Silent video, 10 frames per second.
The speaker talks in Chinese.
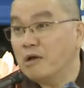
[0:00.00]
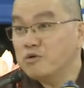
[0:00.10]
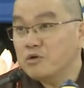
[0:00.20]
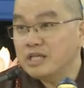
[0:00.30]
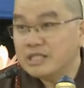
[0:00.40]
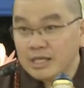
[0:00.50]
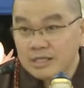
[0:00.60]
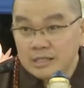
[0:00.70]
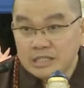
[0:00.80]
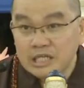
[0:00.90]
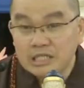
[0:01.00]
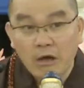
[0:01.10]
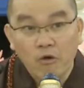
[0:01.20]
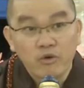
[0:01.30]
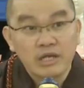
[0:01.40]
啊！如果你天天计
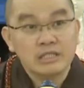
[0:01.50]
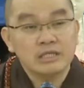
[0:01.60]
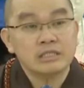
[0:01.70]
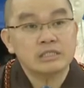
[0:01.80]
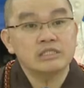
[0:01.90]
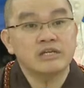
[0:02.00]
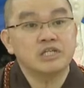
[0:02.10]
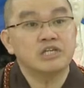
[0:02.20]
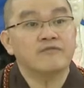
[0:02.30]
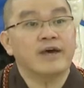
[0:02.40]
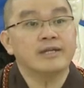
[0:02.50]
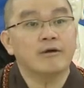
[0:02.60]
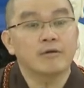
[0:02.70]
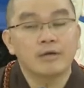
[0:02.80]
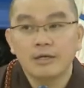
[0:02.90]
较，为了这个事情起烦
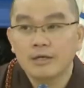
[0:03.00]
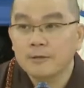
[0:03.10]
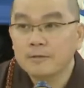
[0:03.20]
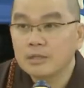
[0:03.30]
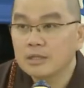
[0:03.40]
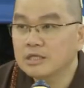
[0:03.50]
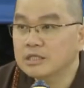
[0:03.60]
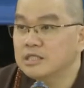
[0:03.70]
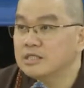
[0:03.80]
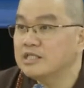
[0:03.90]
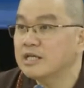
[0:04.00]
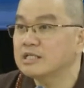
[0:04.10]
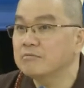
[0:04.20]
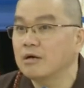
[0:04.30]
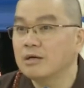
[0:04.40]
恼，你的心是像
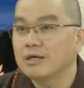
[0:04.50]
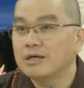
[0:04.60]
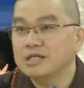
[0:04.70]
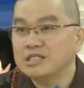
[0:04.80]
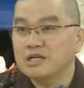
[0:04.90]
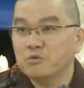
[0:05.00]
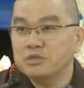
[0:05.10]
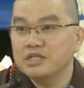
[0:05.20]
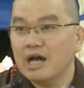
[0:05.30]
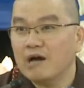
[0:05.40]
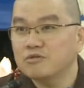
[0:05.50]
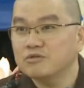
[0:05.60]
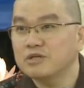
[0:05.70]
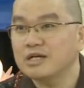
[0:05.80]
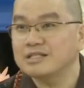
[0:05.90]
什么？像我们这个澳
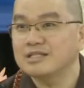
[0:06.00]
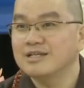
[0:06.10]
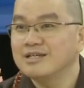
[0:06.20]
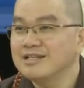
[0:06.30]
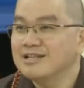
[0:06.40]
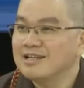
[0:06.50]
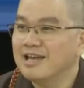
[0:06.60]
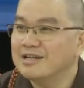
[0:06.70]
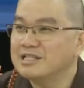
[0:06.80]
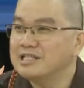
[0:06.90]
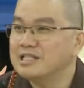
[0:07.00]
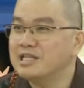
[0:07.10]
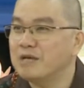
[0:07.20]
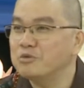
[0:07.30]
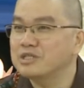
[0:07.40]
洲啊，两个星期
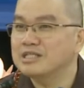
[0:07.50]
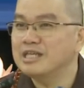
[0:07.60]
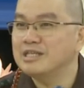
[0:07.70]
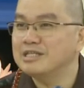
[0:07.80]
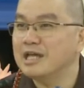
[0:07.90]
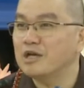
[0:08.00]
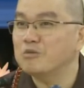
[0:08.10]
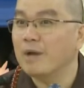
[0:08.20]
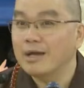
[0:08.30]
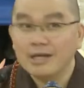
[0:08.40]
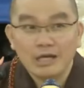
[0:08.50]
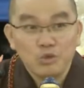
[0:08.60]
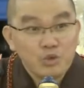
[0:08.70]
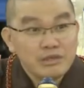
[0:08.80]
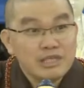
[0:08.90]
前不是天天下雨嘛，那个
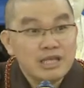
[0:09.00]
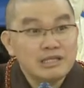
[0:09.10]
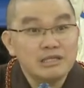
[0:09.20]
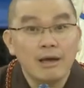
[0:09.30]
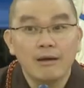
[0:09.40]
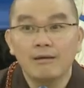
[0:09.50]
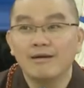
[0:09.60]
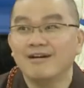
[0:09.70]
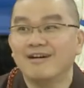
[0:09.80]
阴天一样，